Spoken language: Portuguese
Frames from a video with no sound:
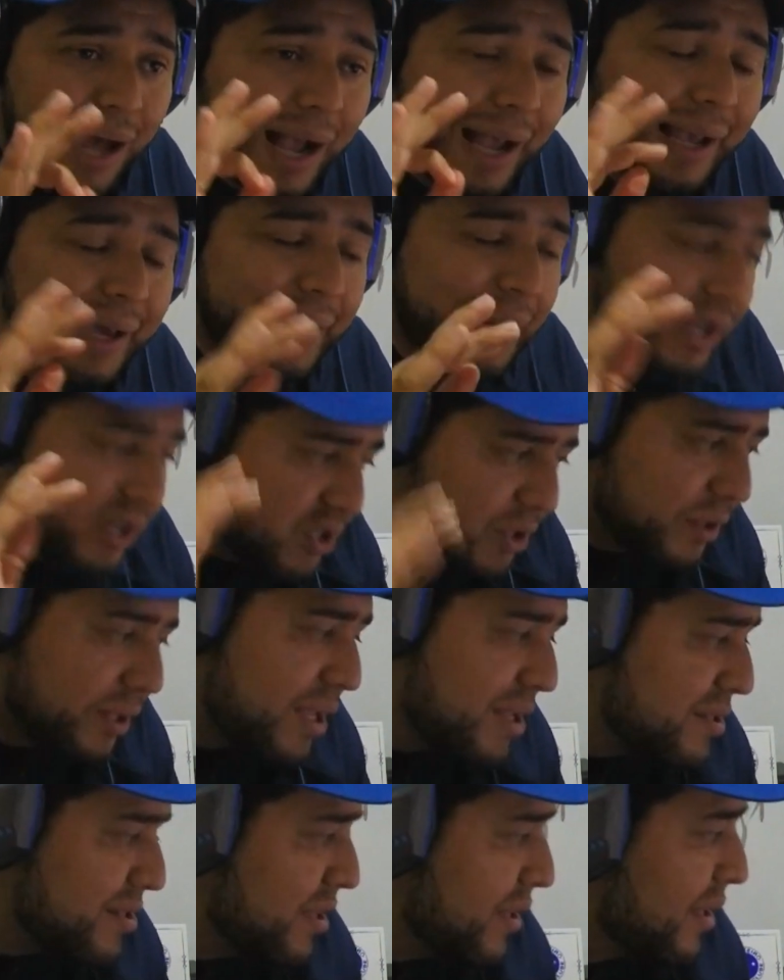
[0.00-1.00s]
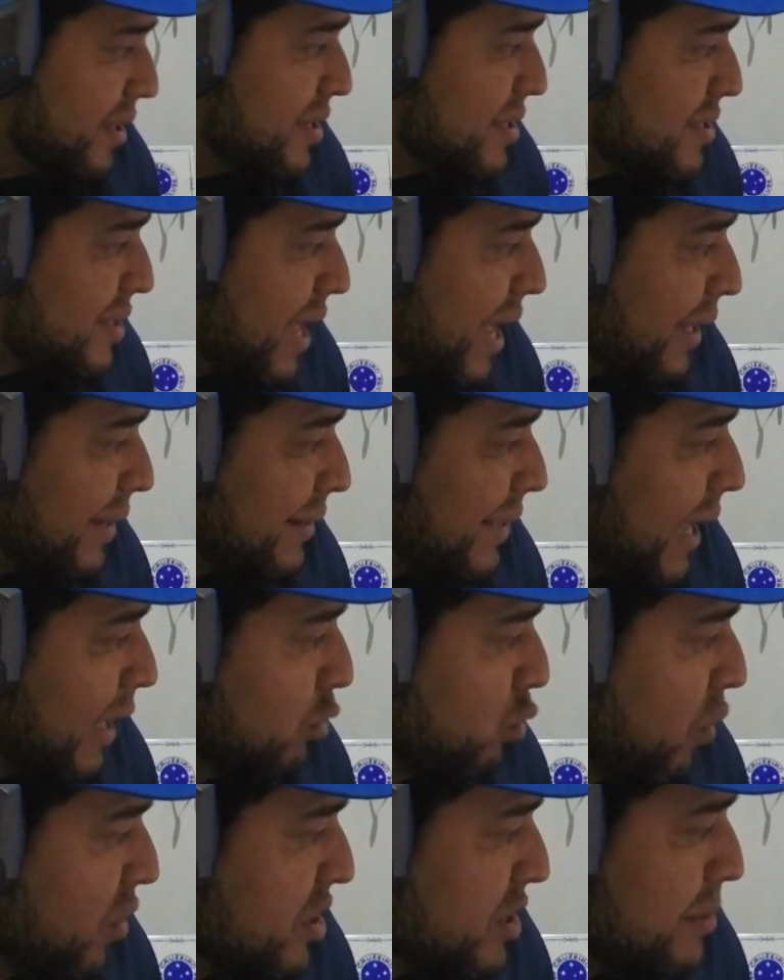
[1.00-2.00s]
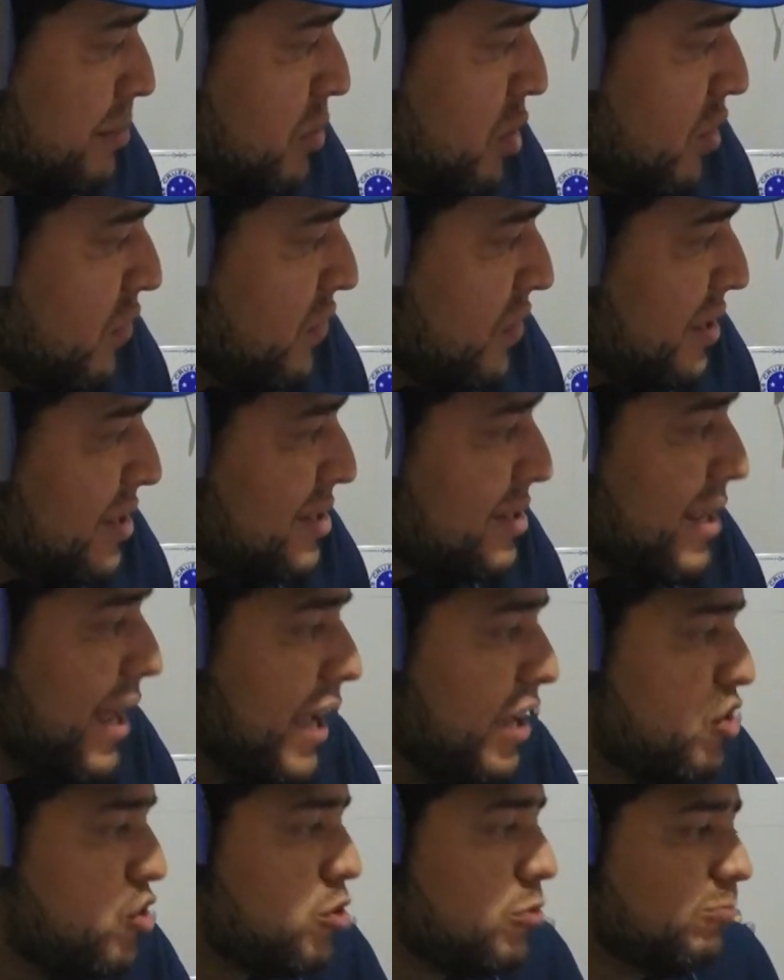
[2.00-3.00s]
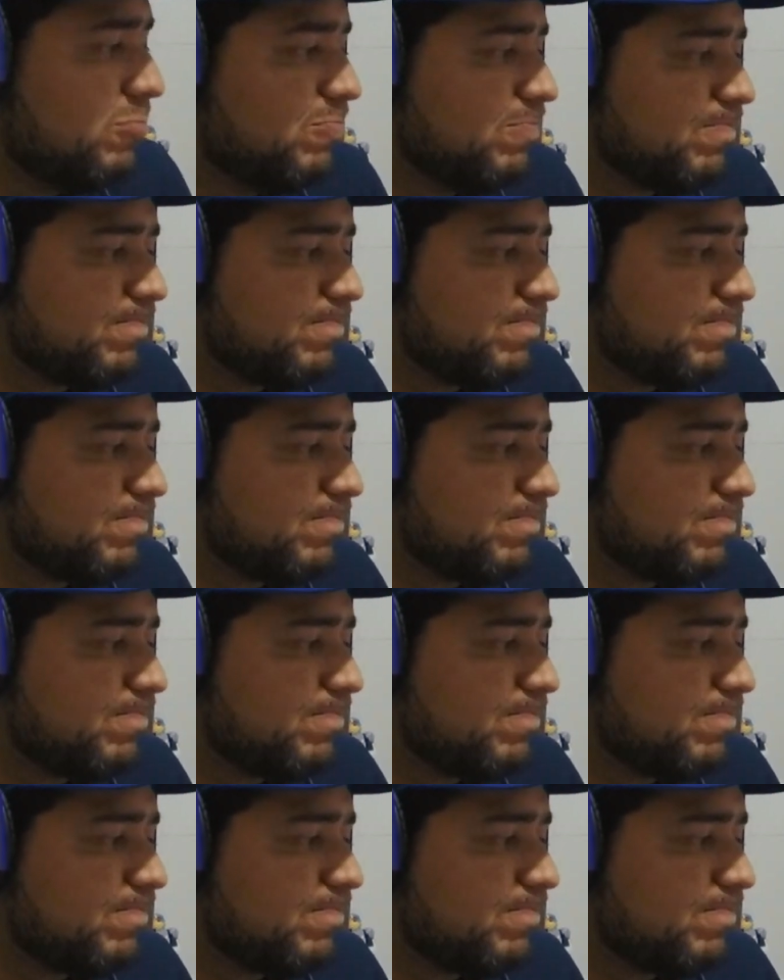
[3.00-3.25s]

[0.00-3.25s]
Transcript: acreditem se quiser, até 2027